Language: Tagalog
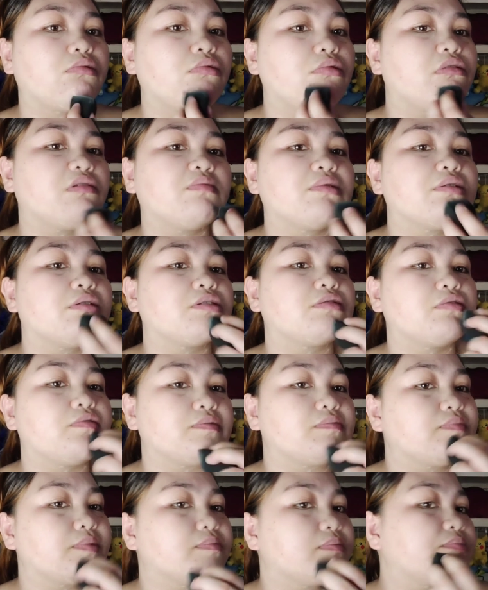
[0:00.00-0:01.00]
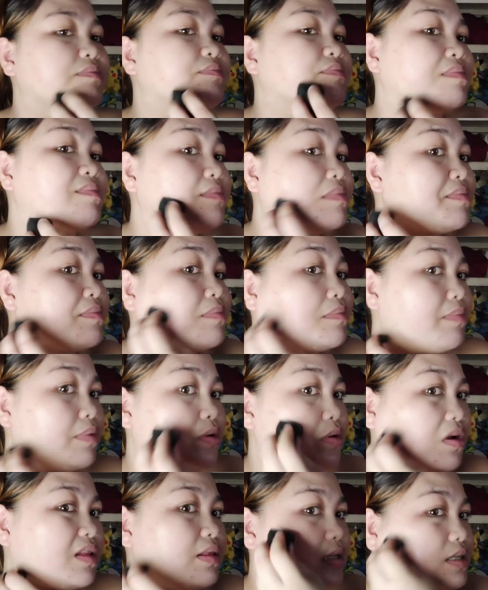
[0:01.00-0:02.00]
walaan man at. Pero
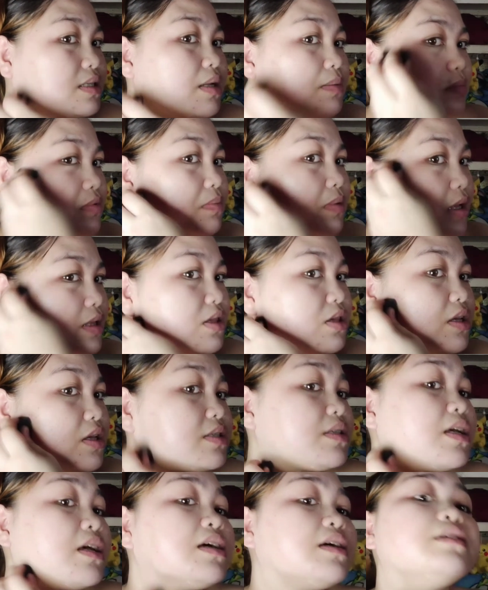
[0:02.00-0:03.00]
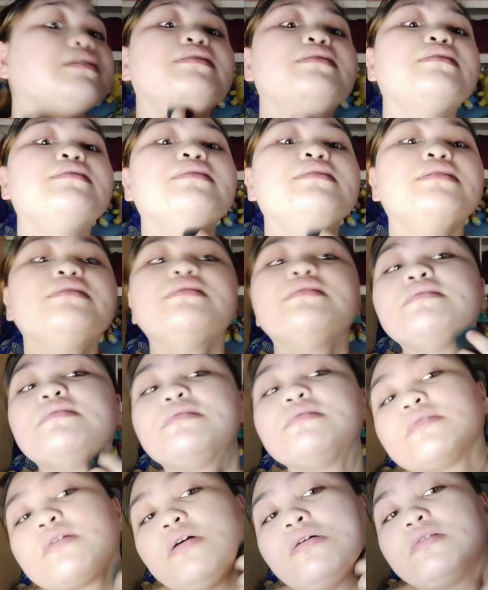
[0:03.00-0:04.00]
at least nagbiblend siya sa
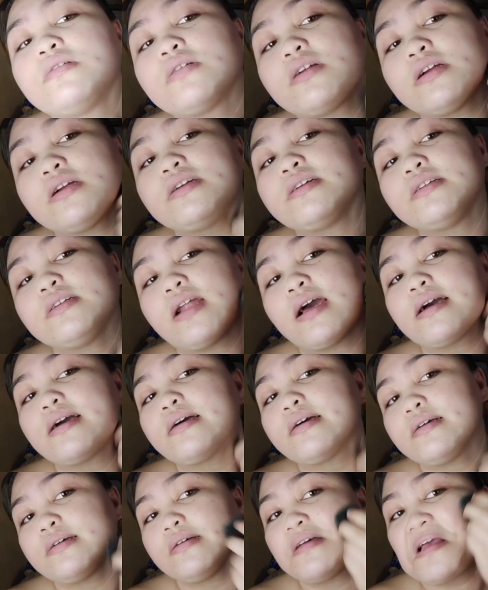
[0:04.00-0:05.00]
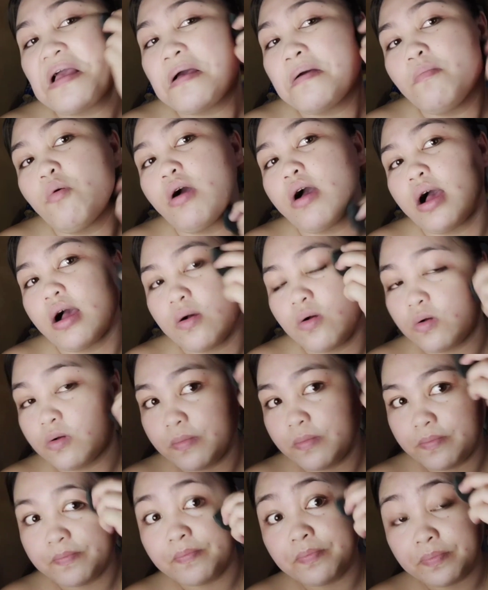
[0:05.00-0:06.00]
color ng mukha ko.
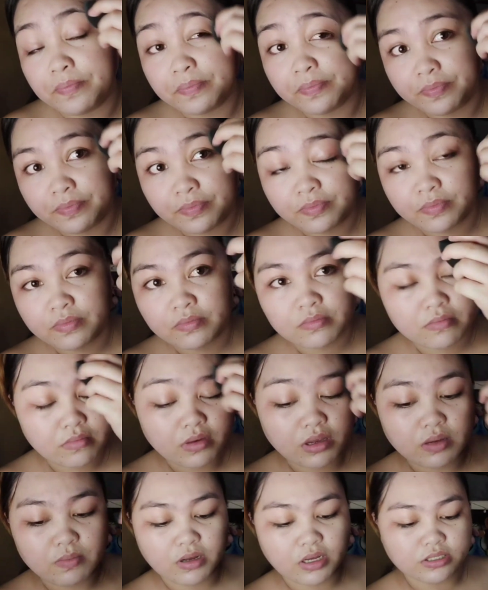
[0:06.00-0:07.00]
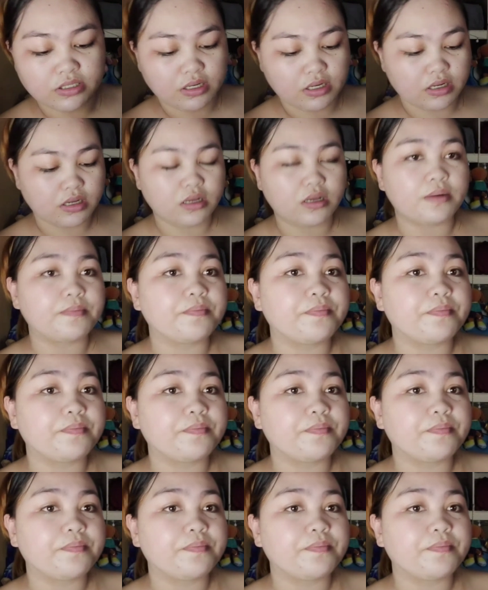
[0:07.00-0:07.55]
May iba kasi na